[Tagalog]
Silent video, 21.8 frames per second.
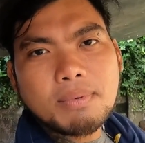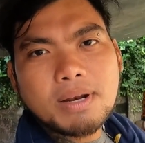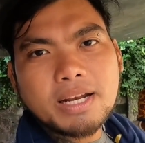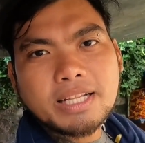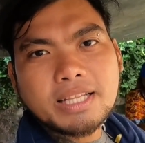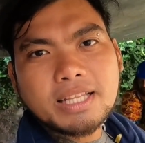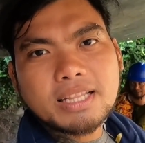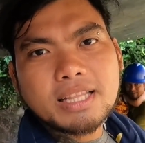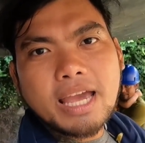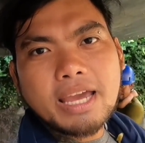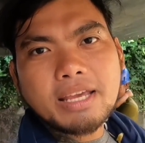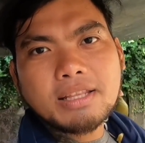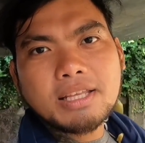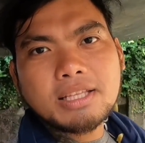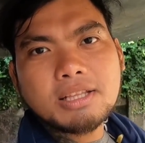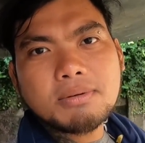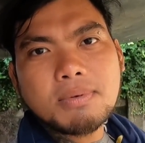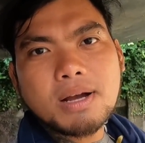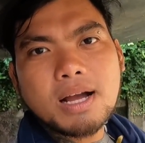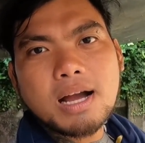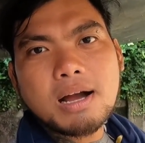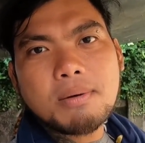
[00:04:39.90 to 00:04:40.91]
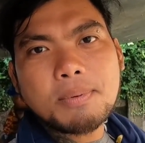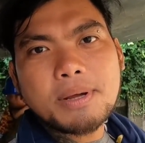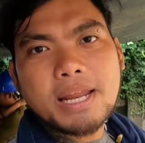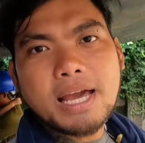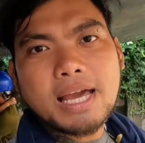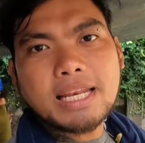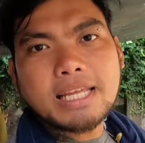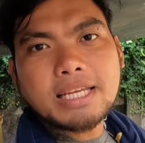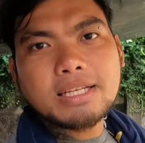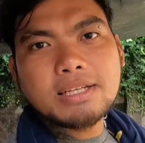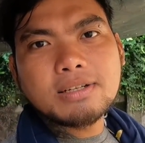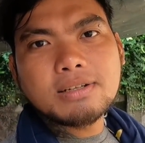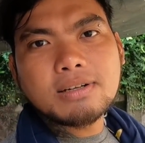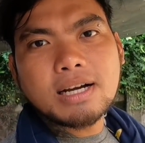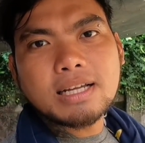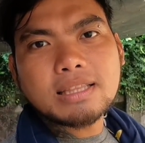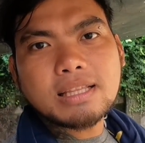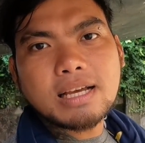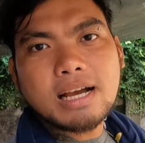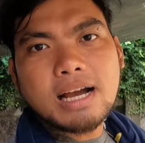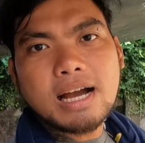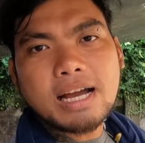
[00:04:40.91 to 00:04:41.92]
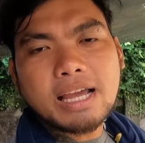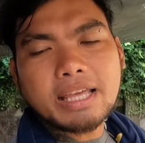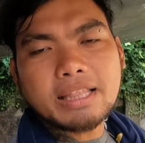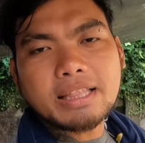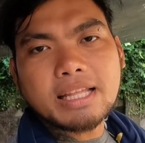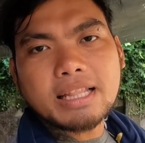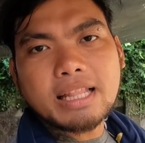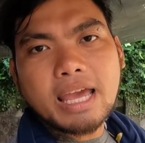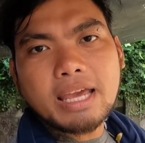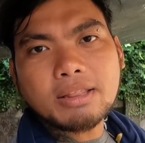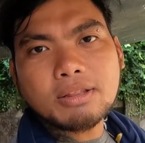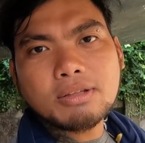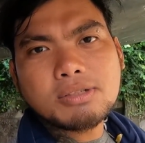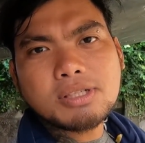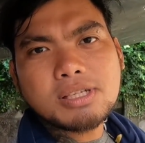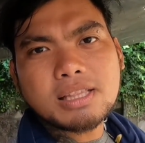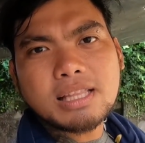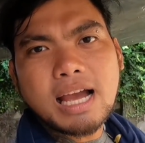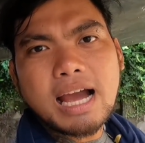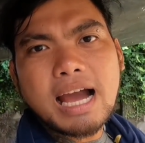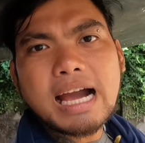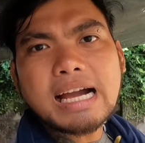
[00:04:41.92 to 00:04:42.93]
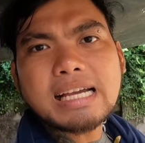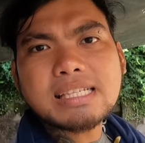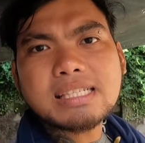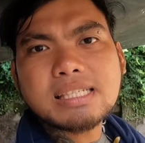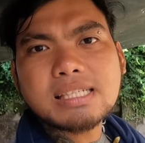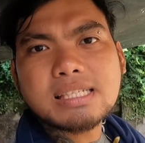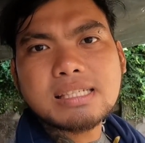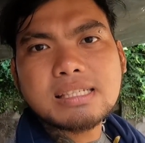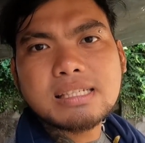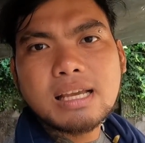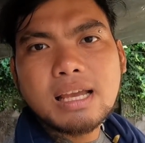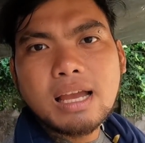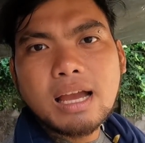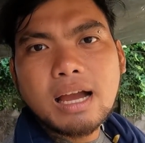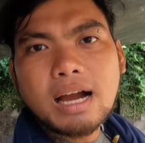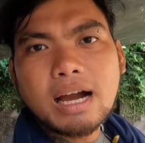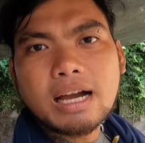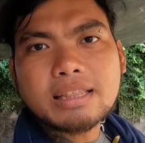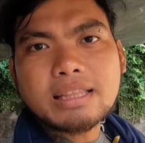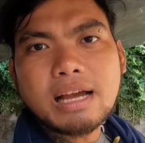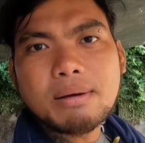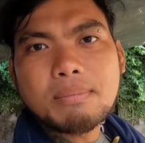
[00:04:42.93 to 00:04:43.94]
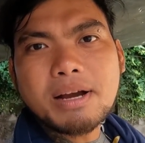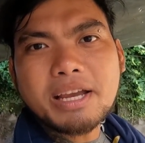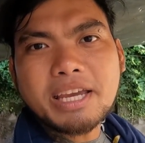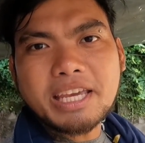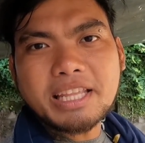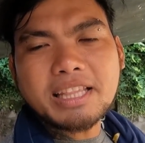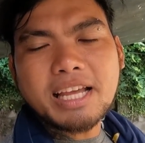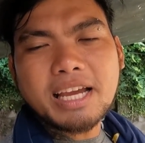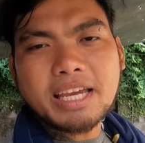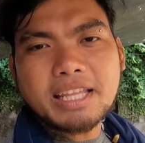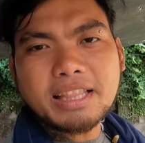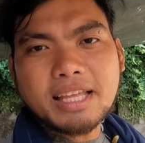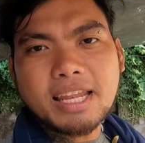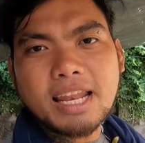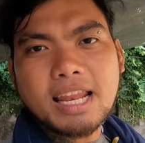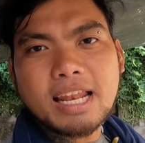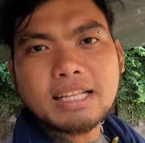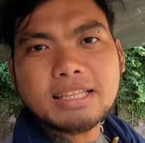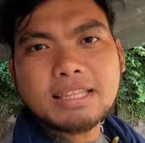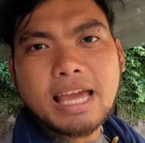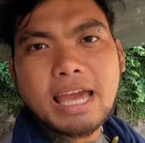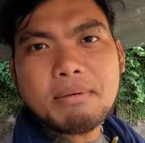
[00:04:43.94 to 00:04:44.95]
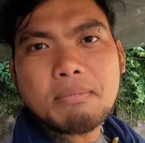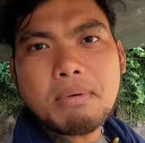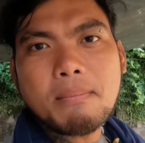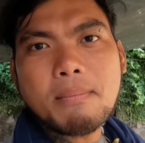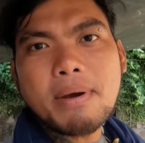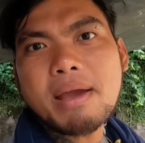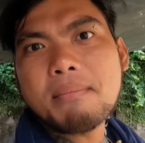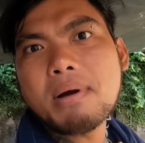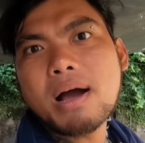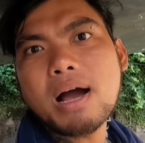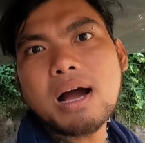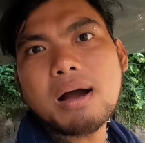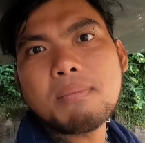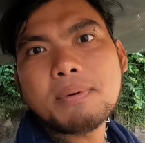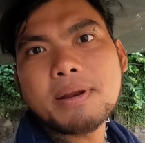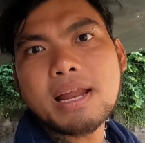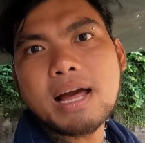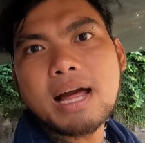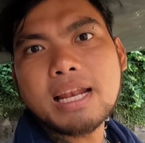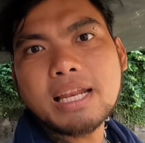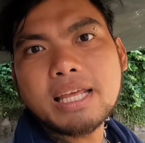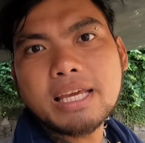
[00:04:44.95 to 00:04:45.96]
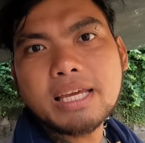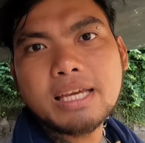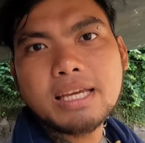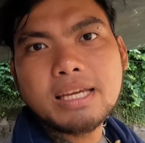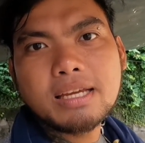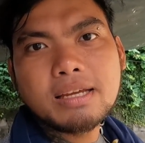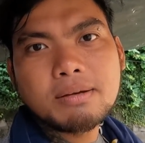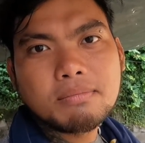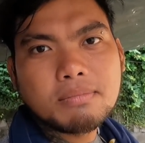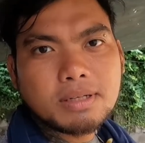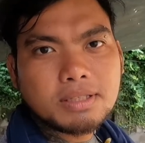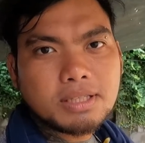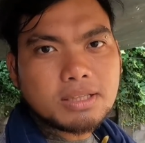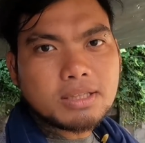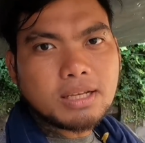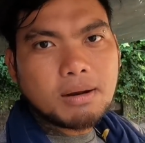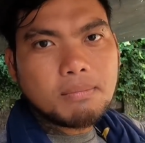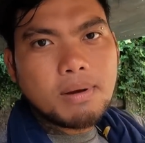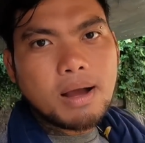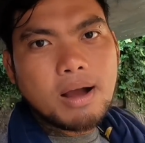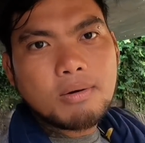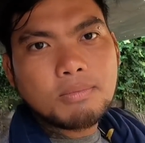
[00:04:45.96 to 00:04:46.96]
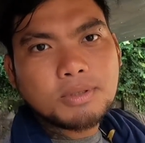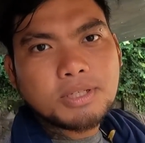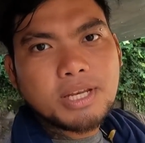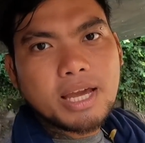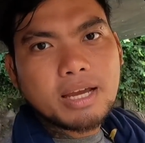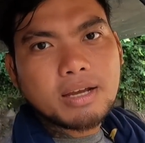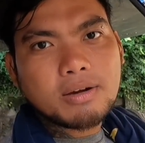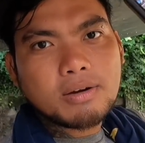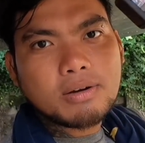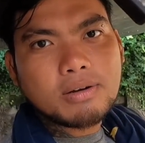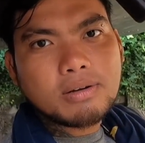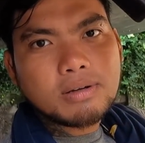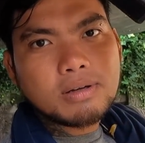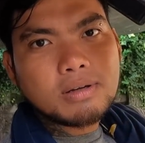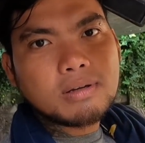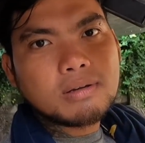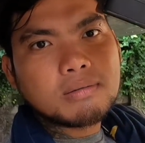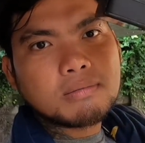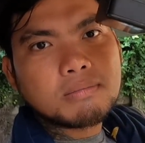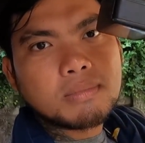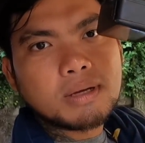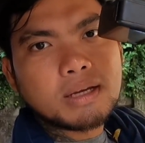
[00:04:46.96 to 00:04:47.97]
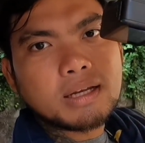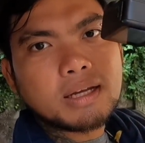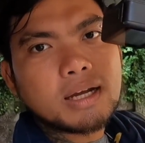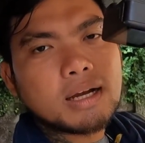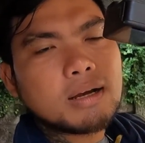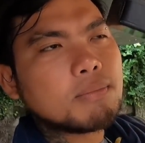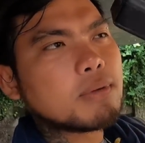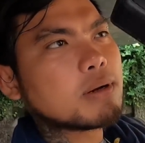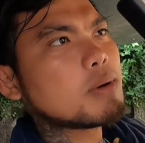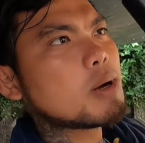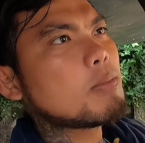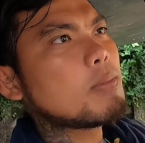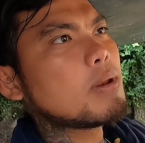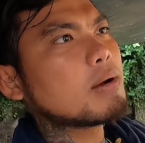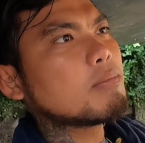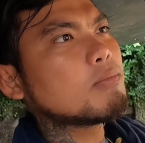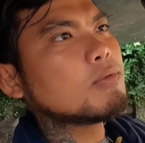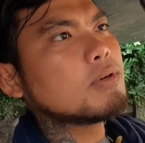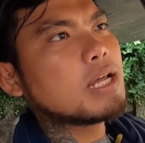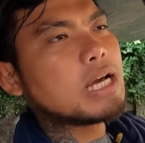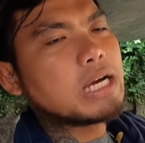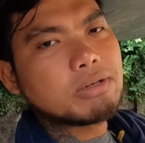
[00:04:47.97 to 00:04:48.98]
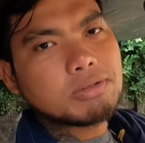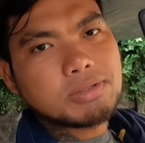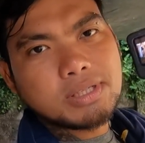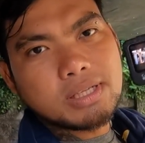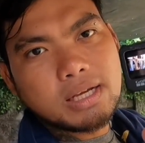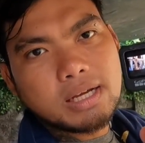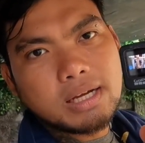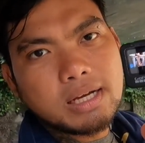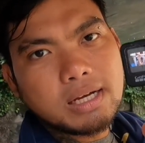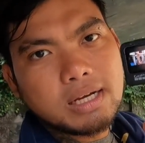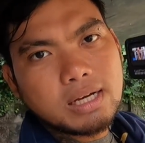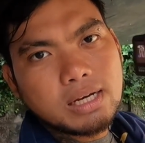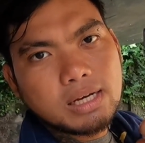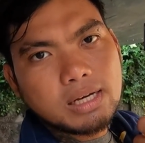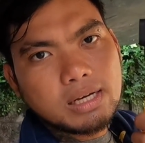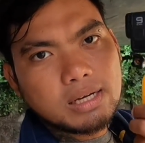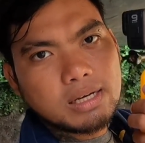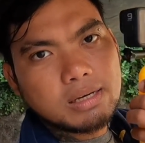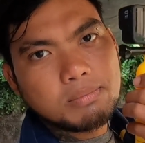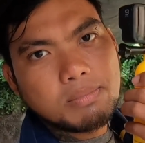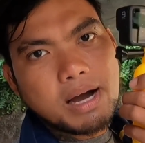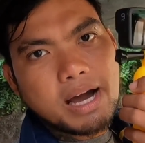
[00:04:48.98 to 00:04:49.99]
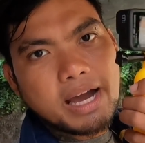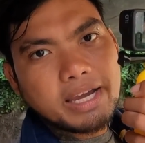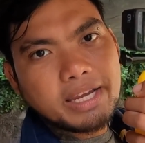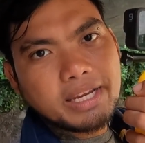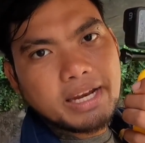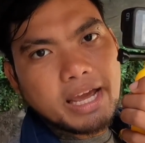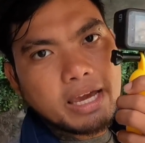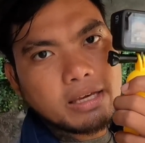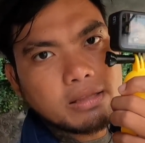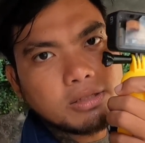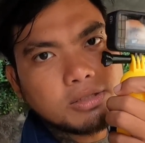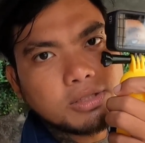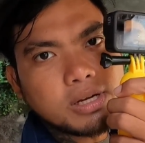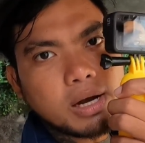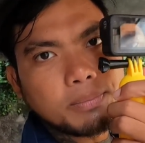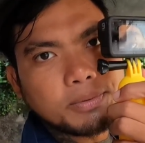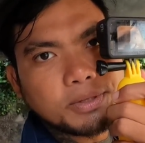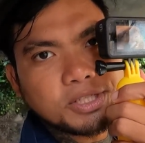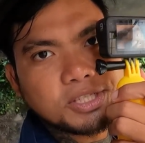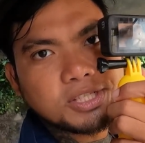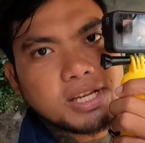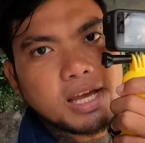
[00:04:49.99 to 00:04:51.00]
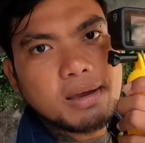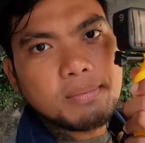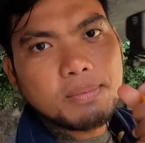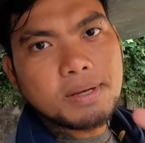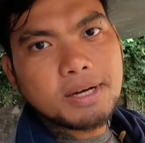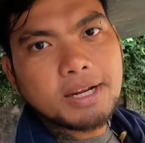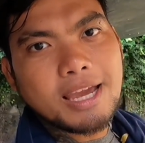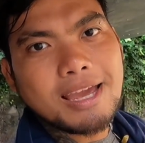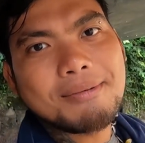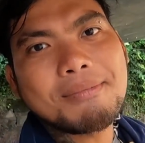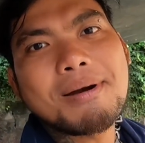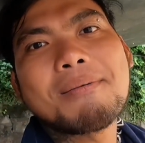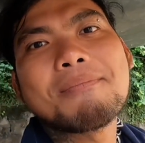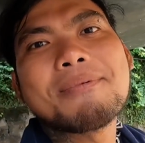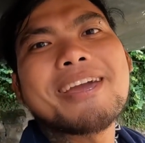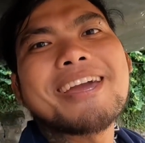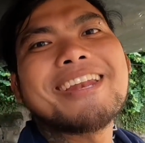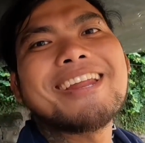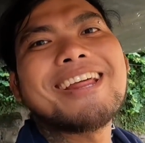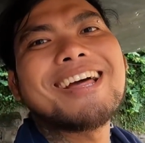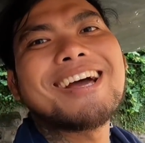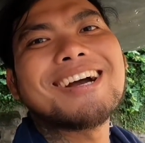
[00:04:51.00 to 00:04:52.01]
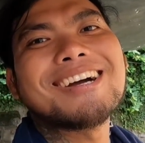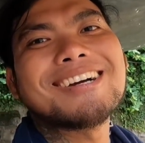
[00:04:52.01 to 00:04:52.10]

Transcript: nakabalik na tayo dito mga kapanalig no at uh, na tayo dun sa taas at uh, magkita-kita na lang tayo mamaya mga kapanalig. Magtatrabaho muna ako. Mag, uh, magbablog muna ako sa bahay na Idol Dropper Sniper. Kaya mamaya na